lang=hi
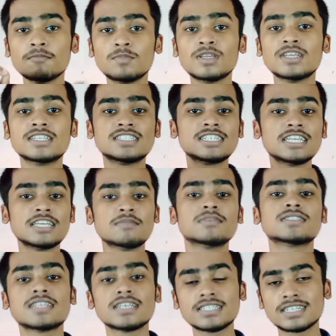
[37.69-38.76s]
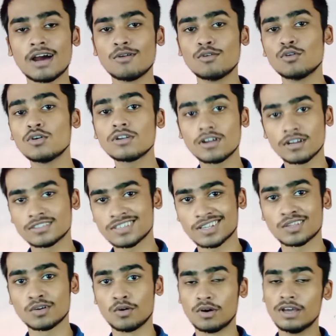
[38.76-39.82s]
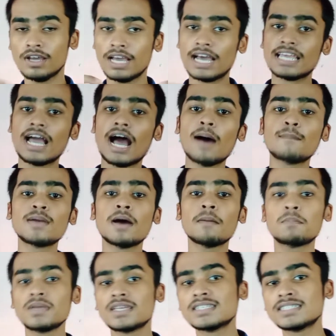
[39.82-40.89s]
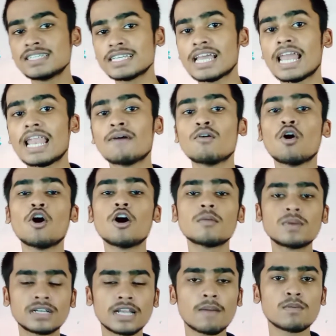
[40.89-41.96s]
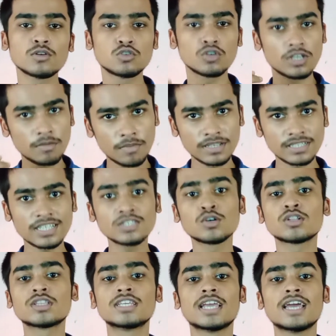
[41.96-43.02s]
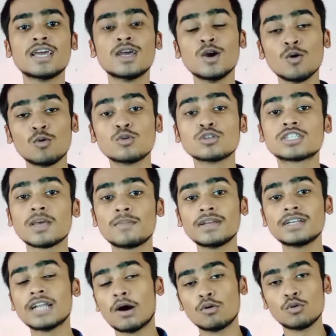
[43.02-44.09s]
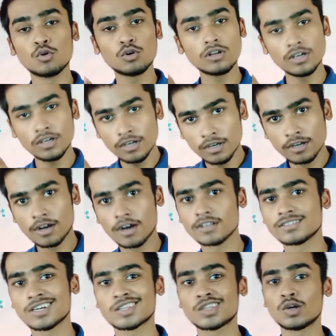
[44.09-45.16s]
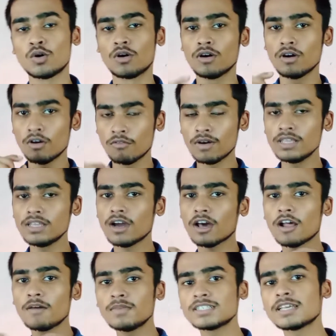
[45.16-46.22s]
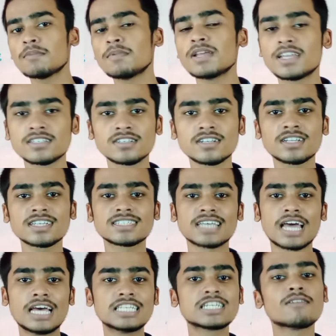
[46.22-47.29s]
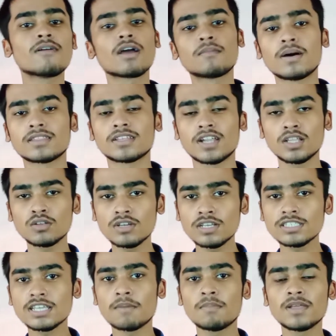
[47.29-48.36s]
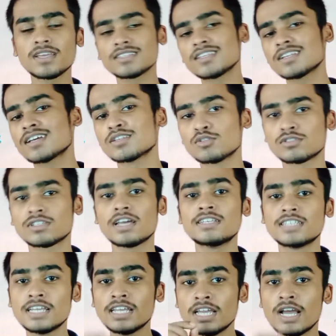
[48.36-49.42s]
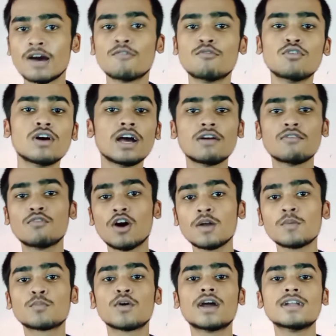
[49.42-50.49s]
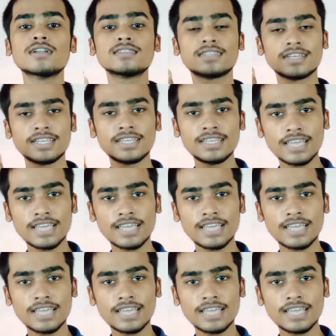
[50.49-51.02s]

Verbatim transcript: पीएनजी इमेजेस डाउनलोड कर सकते हो यहाँ पे आप पीएनजी के अलावा और भी टाइप के जो इमेजेस होती हैं उसे भी डाउनलोड कर सकते हो वहीं अगर हम इस एप्लीकेशन के साइज़ के बारे में बात करें तो इस एप्लीकेशन का जो साइज़ है वो है 1.3 पॉइंट